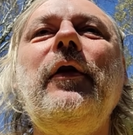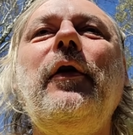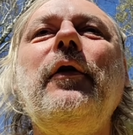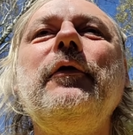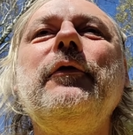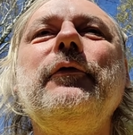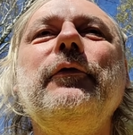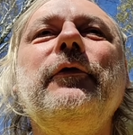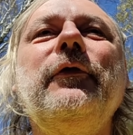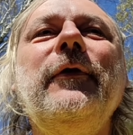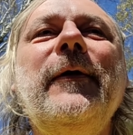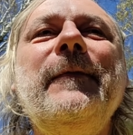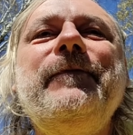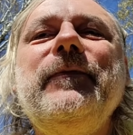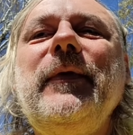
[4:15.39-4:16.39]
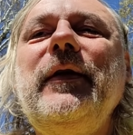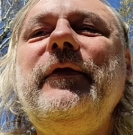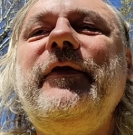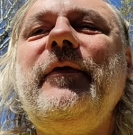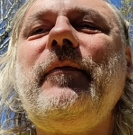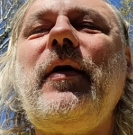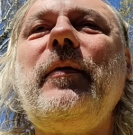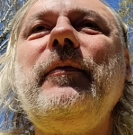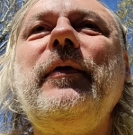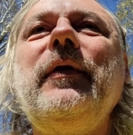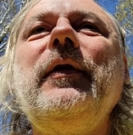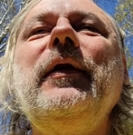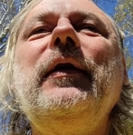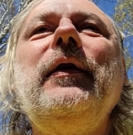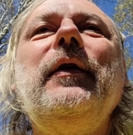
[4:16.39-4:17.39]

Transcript: ogród, gdzie mamy